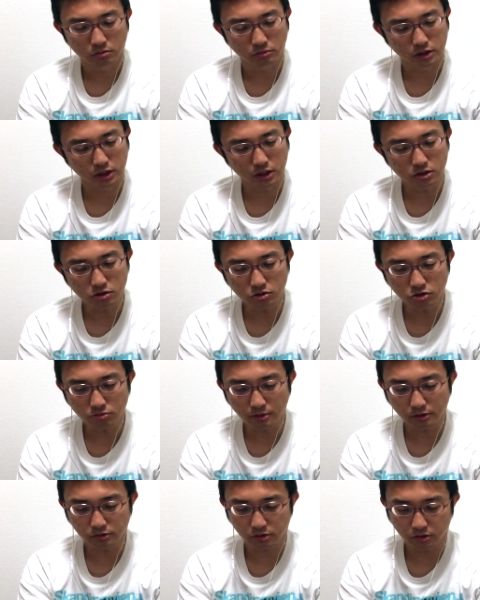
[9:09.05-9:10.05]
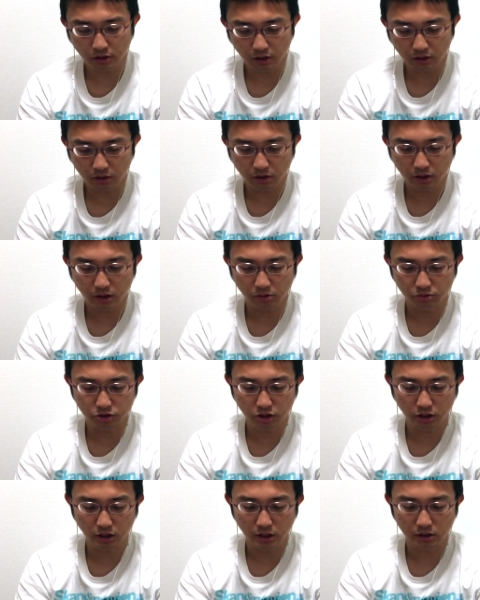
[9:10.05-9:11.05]
まあ、単純に馬を作られたらこ
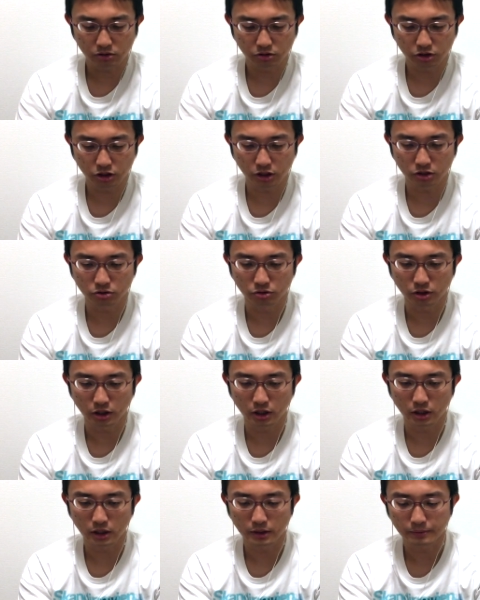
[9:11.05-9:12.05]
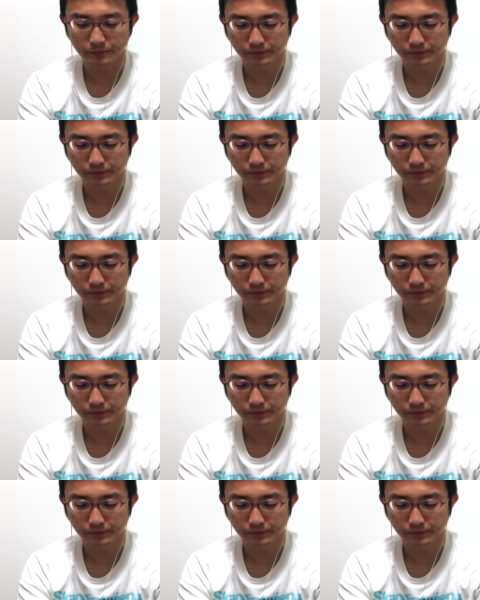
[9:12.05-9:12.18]
ちらが苦しいでしょうね。